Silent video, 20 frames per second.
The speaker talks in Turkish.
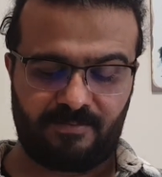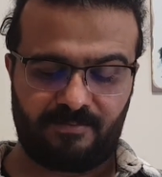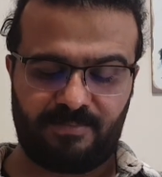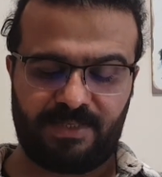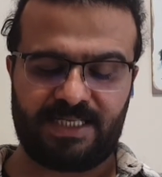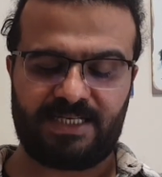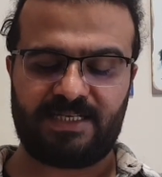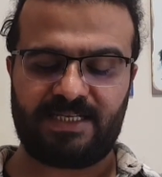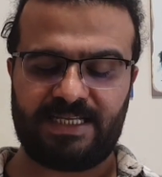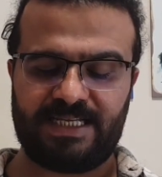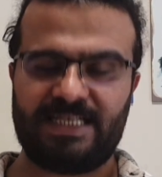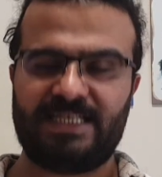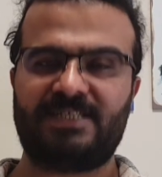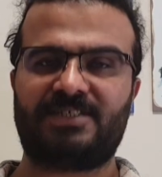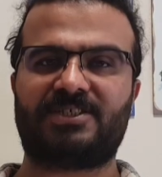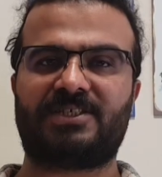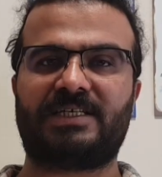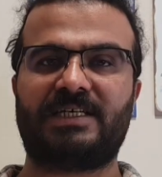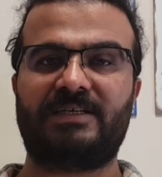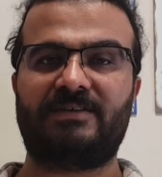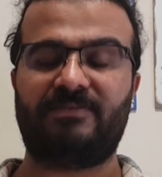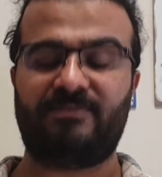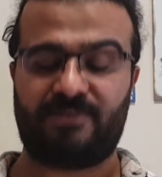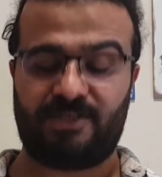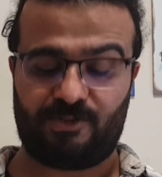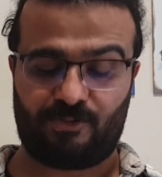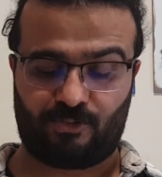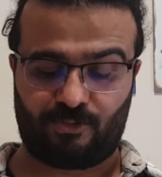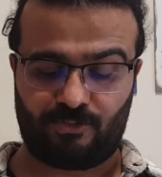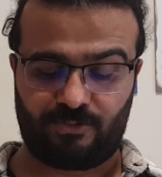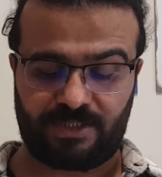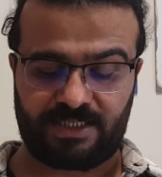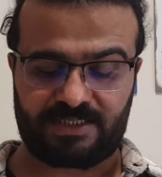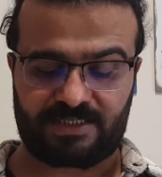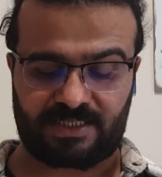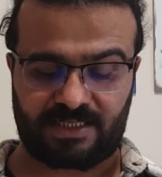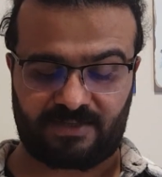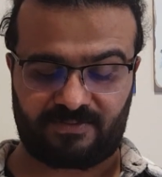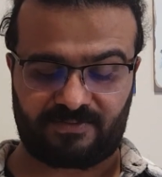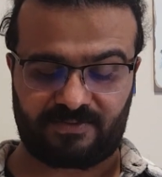Bir ilişki ve onun
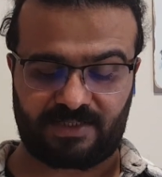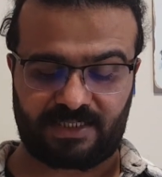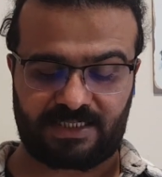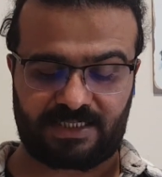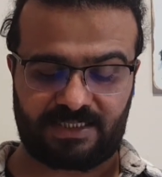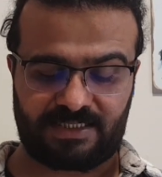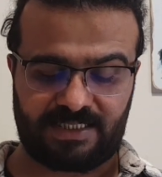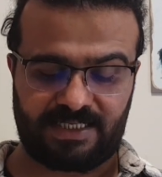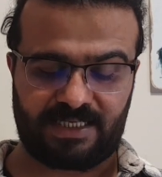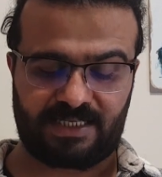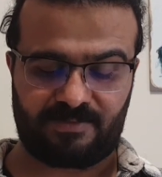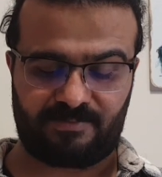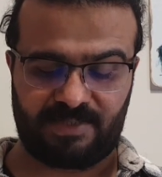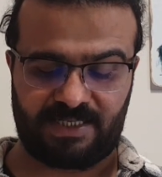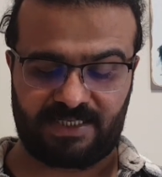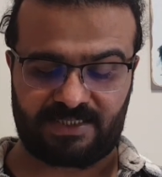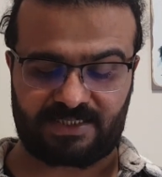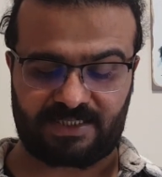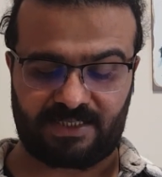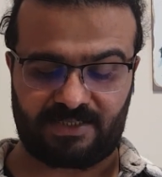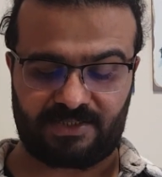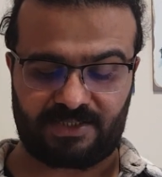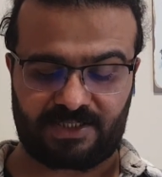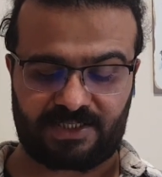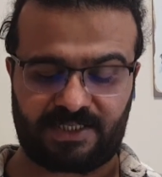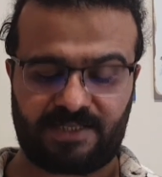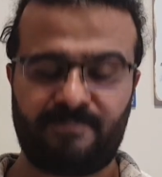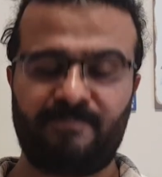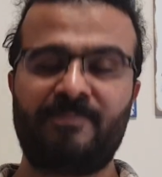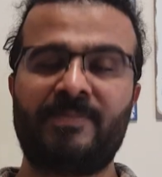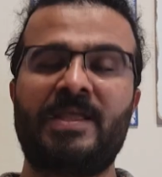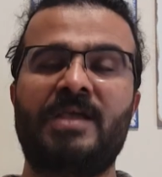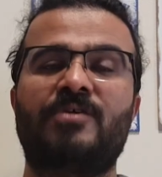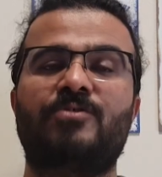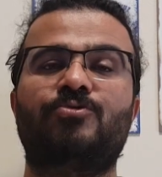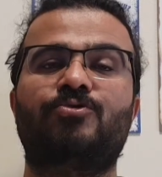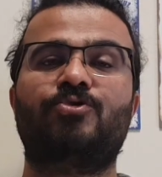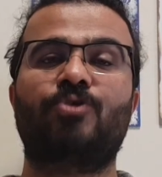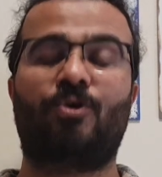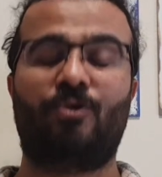etrafındaki diğer bileşenleri
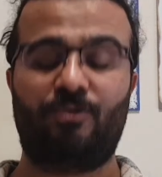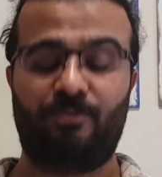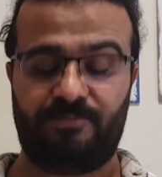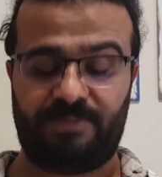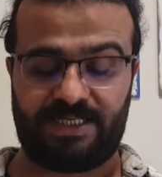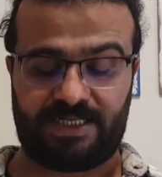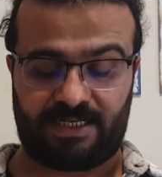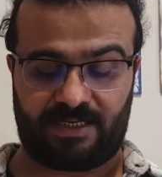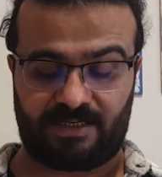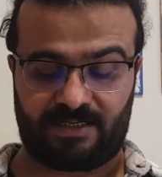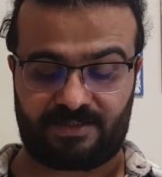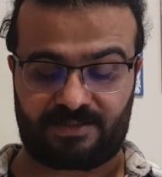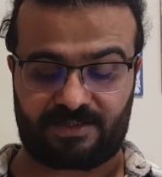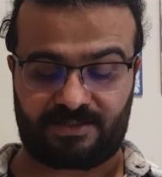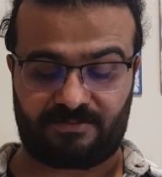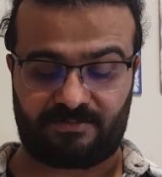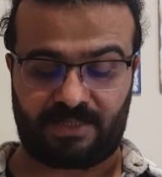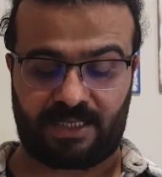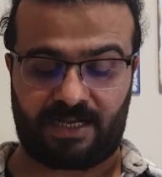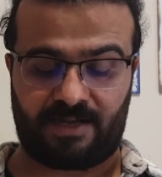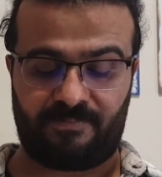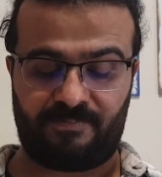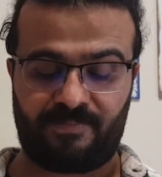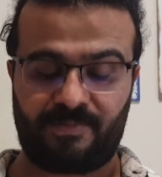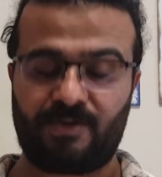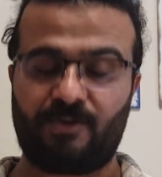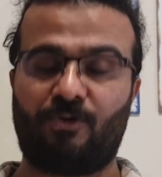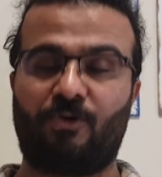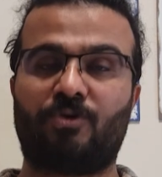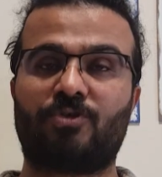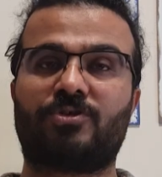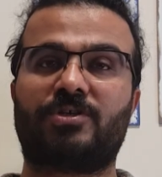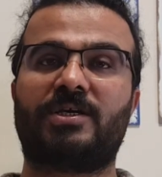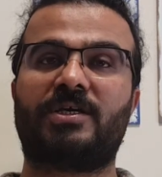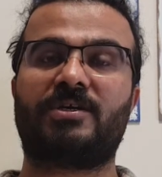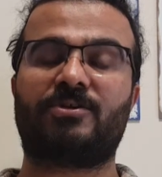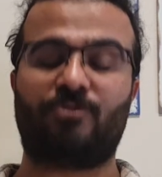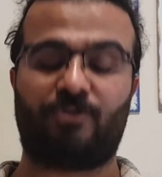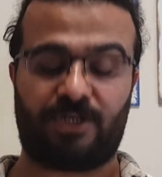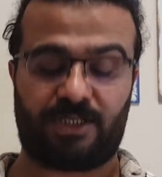yoğun bir anlatımla
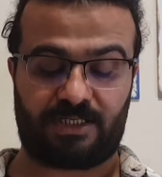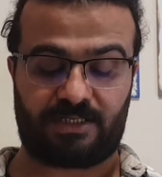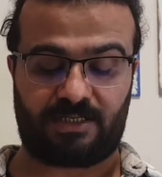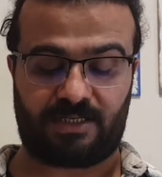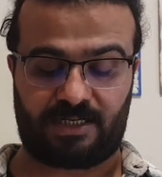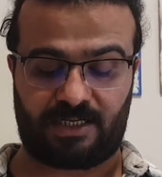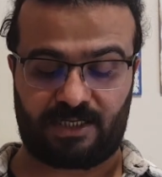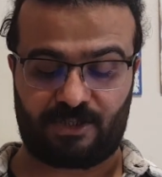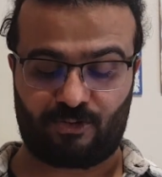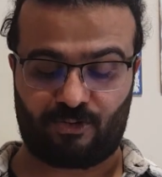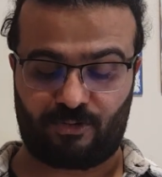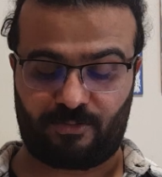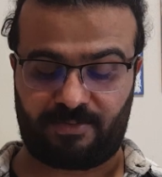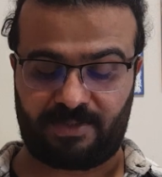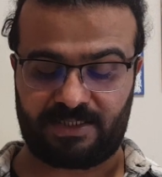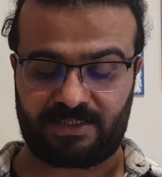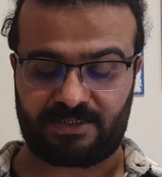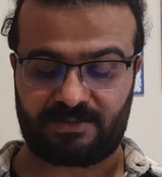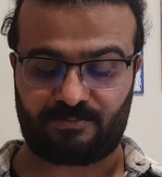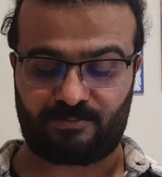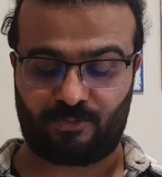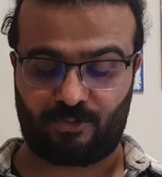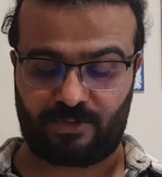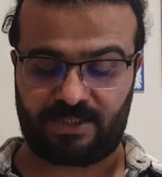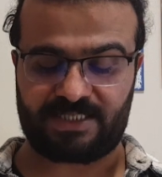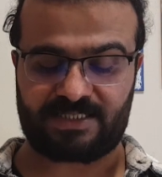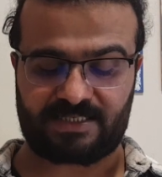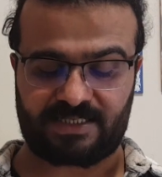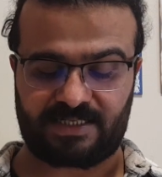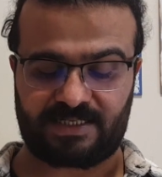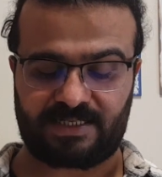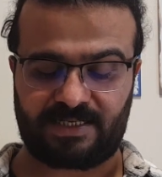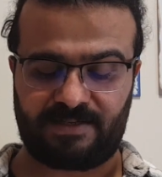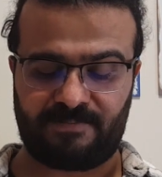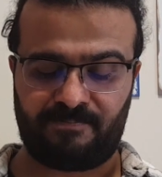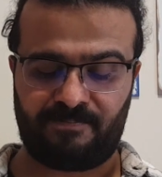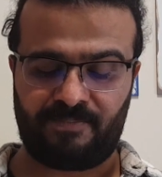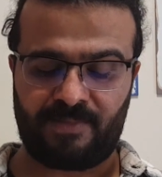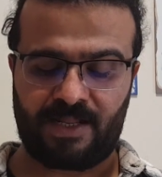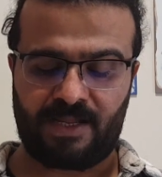ortaya koyan Aruba'nın bu
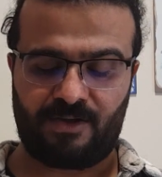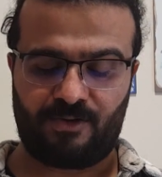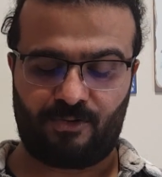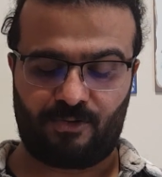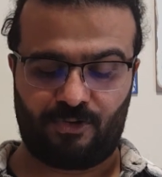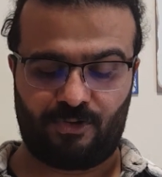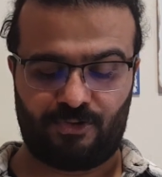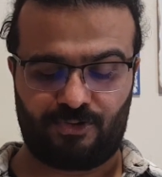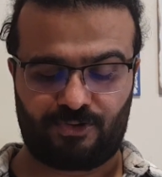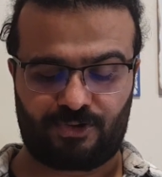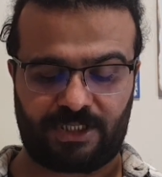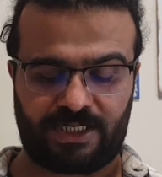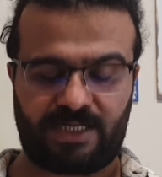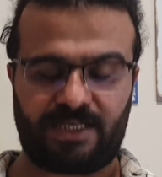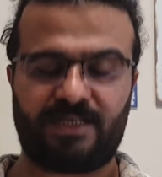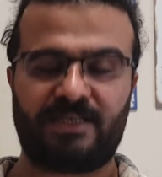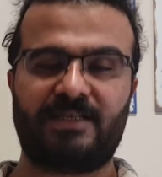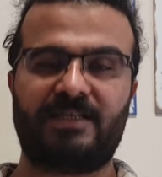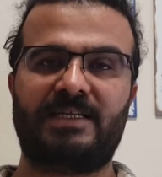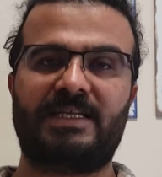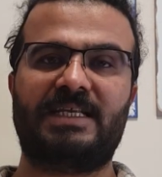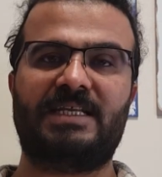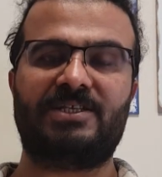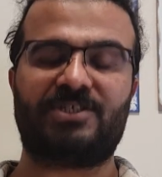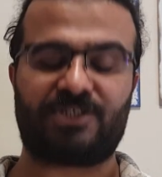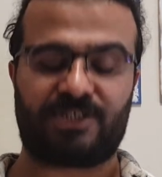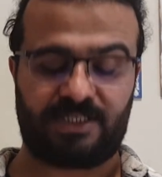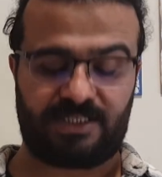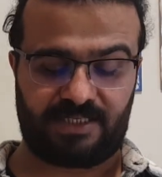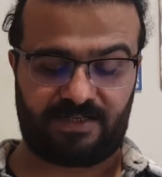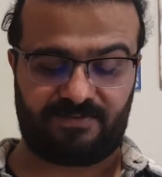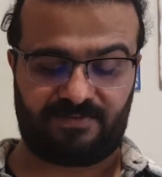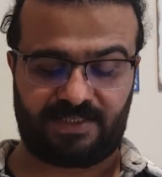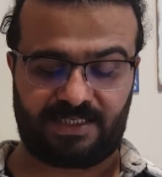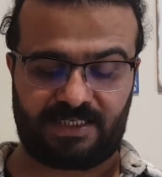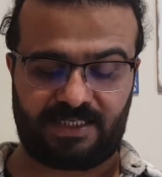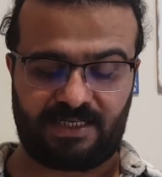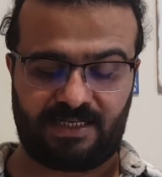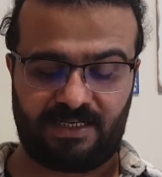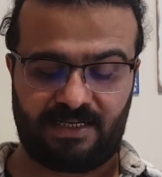eseri Önce ilişki
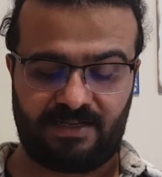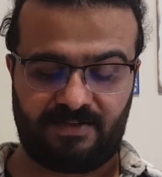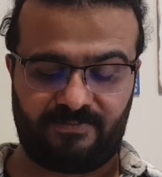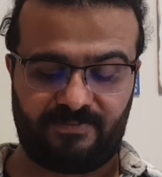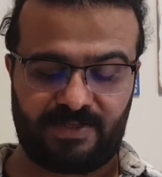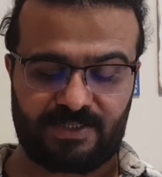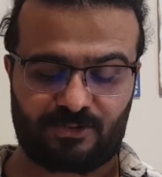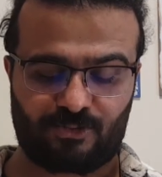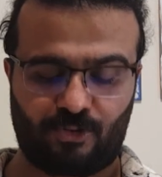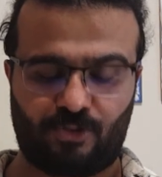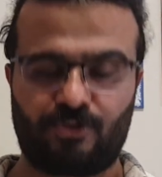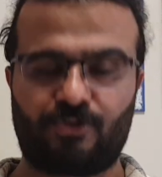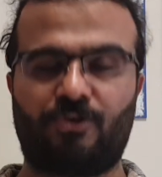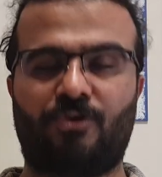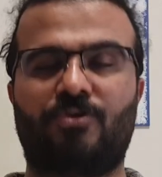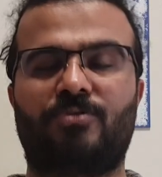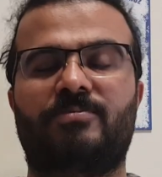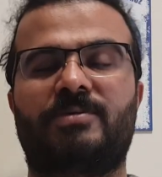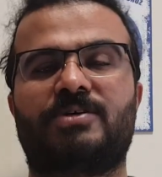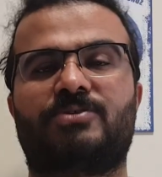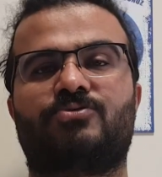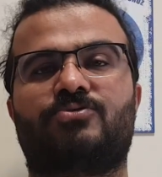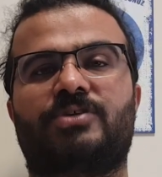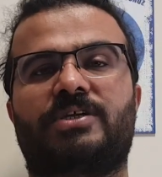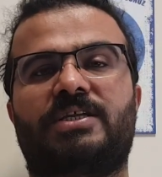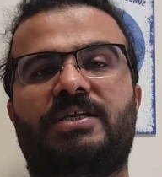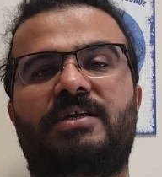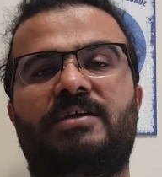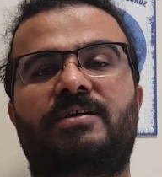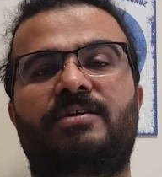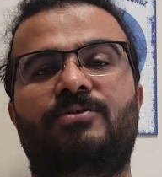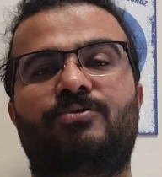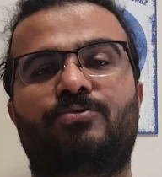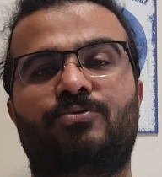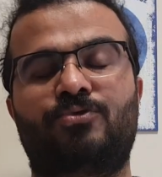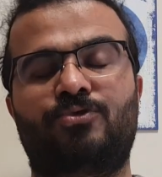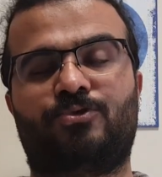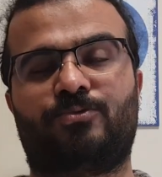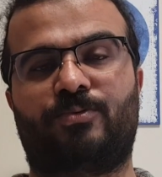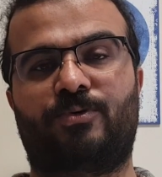defteri ve sonra olmak üzere
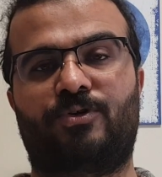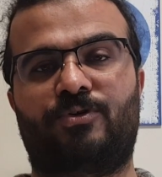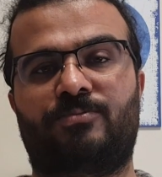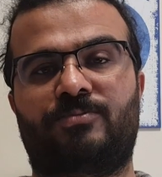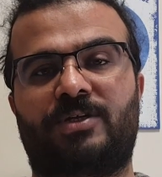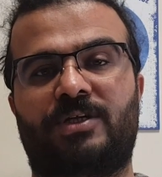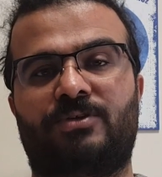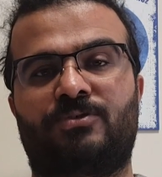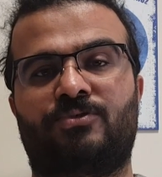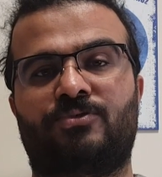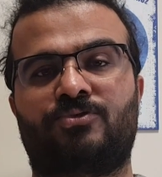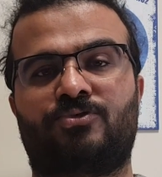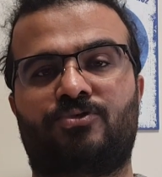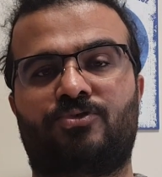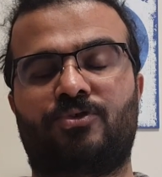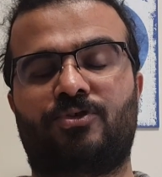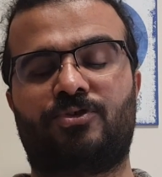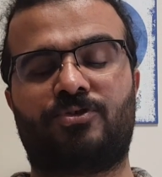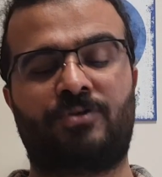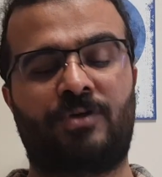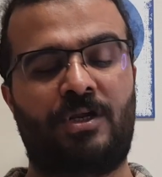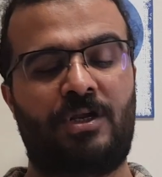3 bölümden oluşuyor.